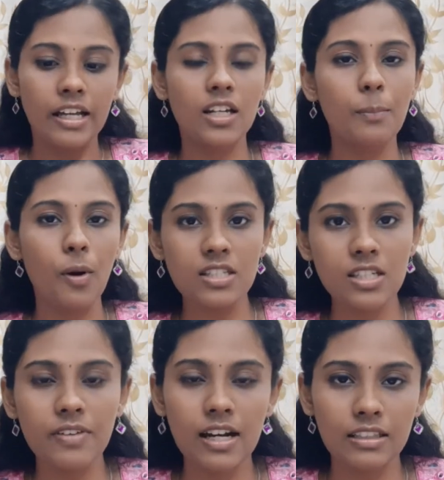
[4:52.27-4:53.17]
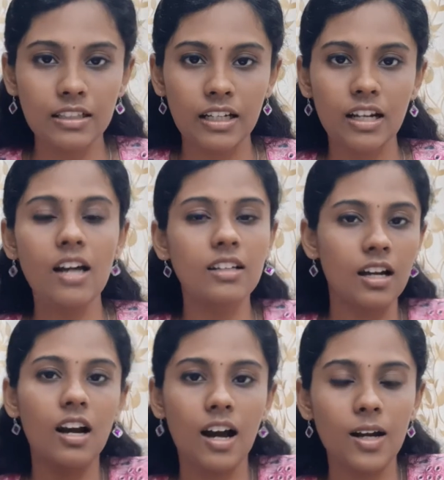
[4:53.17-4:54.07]
இதை நான் பாசிட்டிவாக எடுத்துக்கிட்டேன்னா
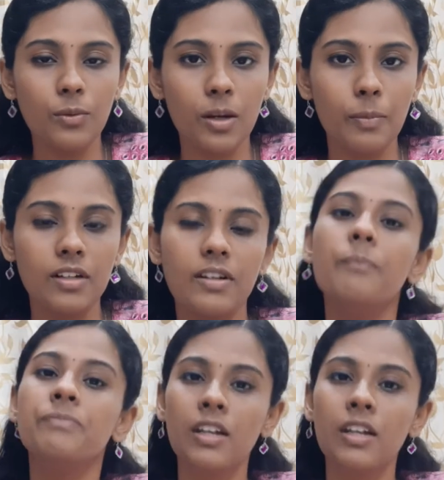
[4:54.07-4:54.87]
அதுக்கு நான் ஹார்ட் ஒர்க் பண்ணுவேன்